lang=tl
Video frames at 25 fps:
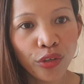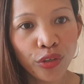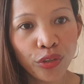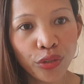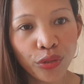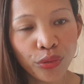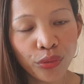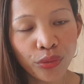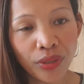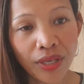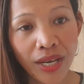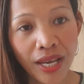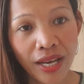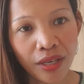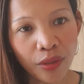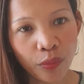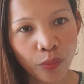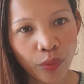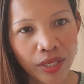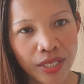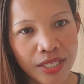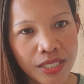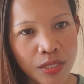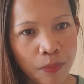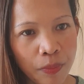yung
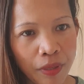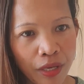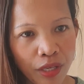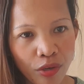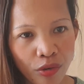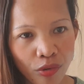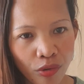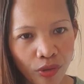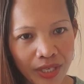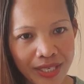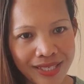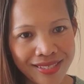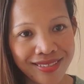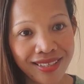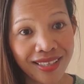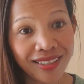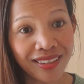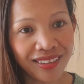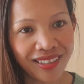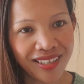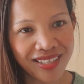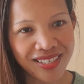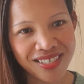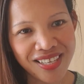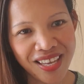language pero is
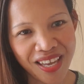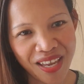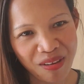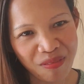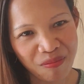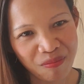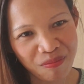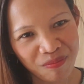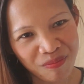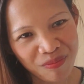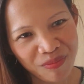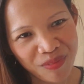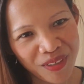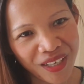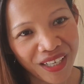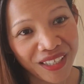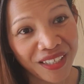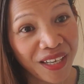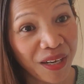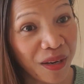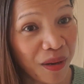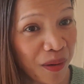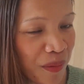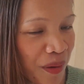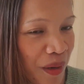not the same.
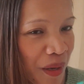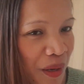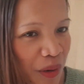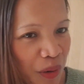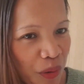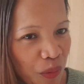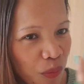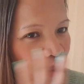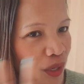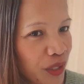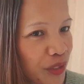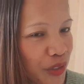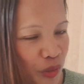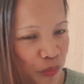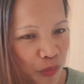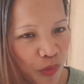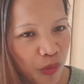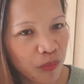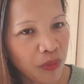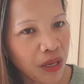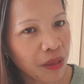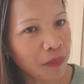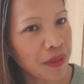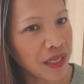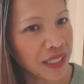Kaya wag niyo
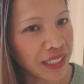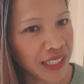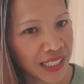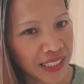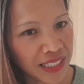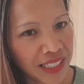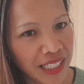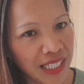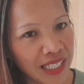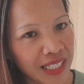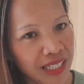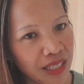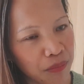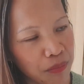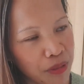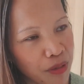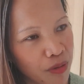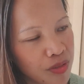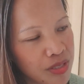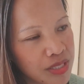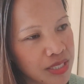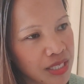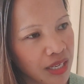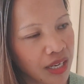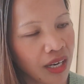pong babanggitin
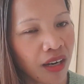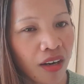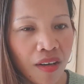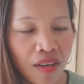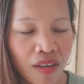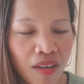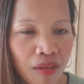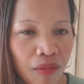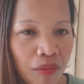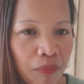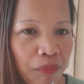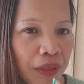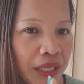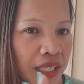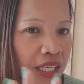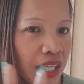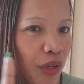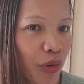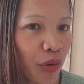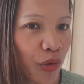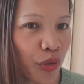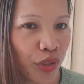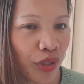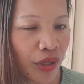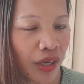about sa ah
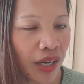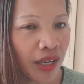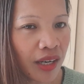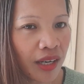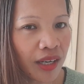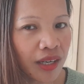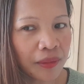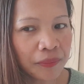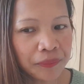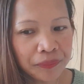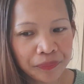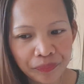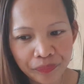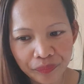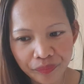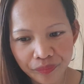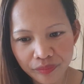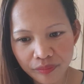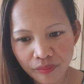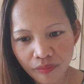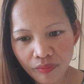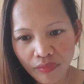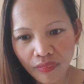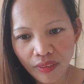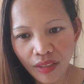pareho ah
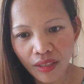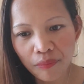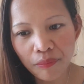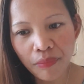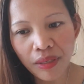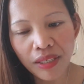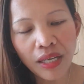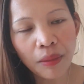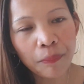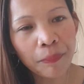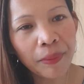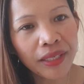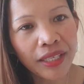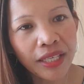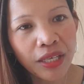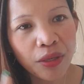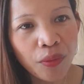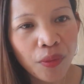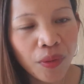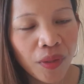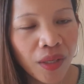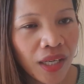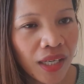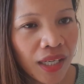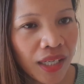
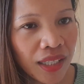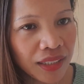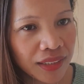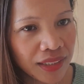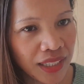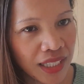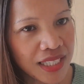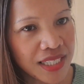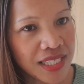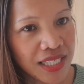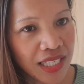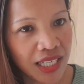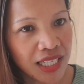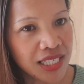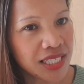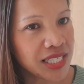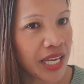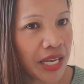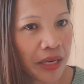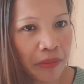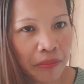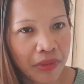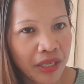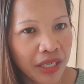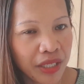magkapareho lang ang Dutch sa
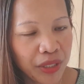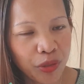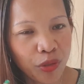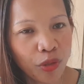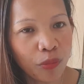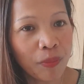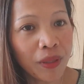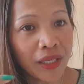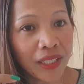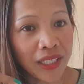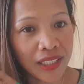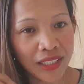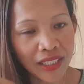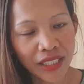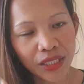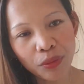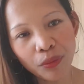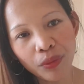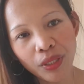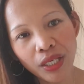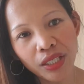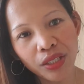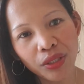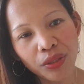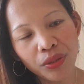German. No, pag
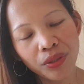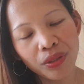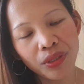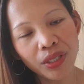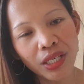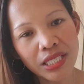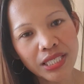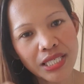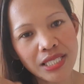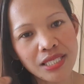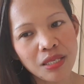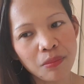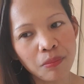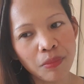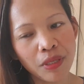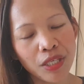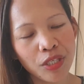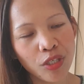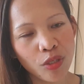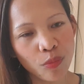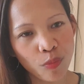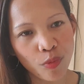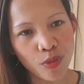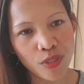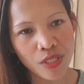nandito kayo at
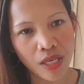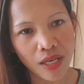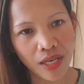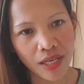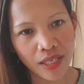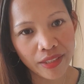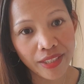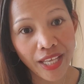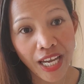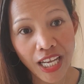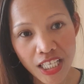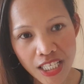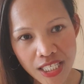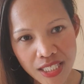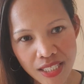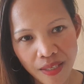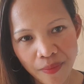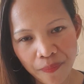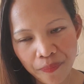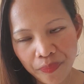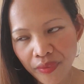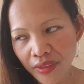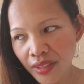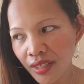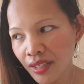sasabihin niyo po sa Dutch,
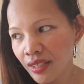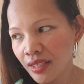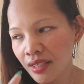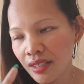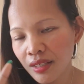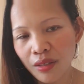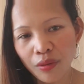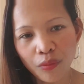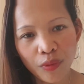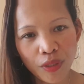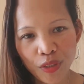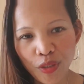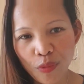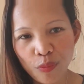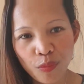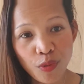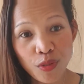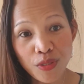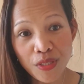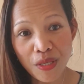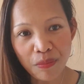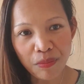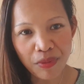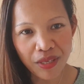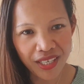wag niyo
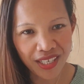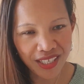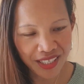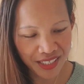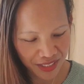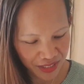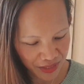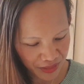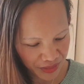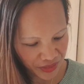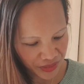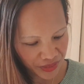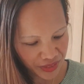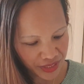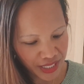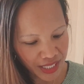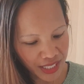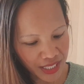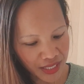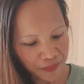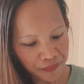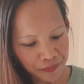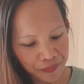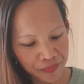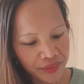pong sabihin 'yun,
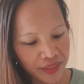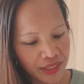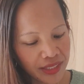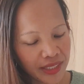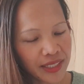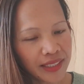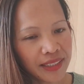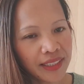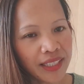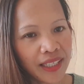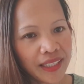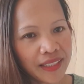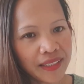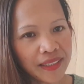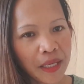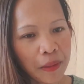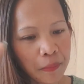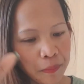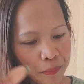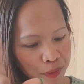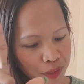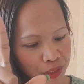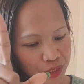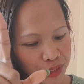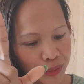okay? Then,
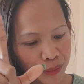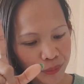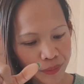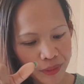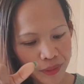number 2